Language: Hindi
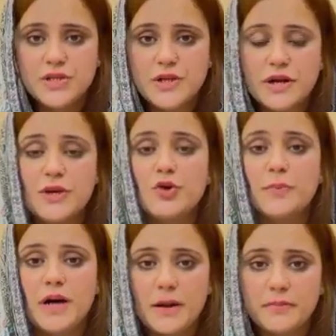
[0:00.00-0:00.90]
जनरल
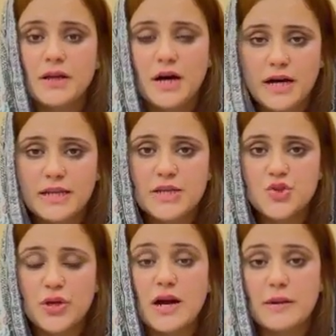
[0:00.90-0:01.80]
अयूब खान खान ने
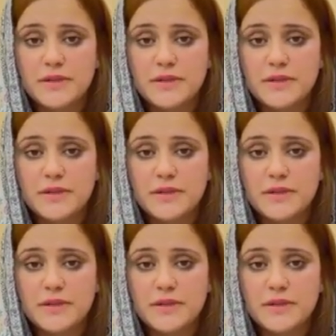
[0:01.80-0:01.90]
जो एक